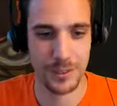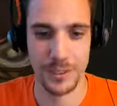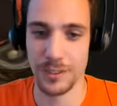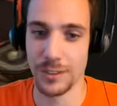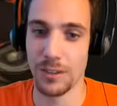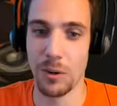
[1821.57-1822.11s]

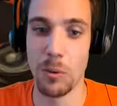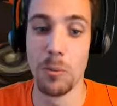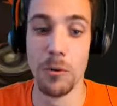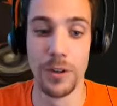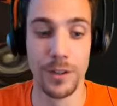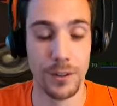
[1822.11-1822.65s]
Elle est vraiment
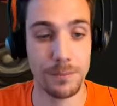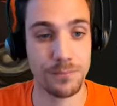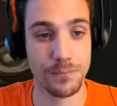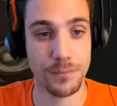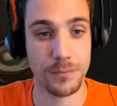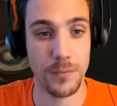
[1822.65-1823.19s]
mauvaise, hein.
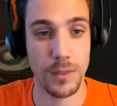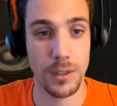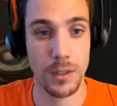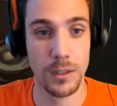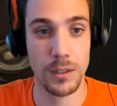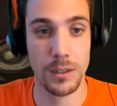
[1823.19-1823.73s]
Parce que
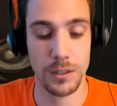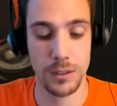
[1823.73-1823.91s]
tu l'as vu, le euh,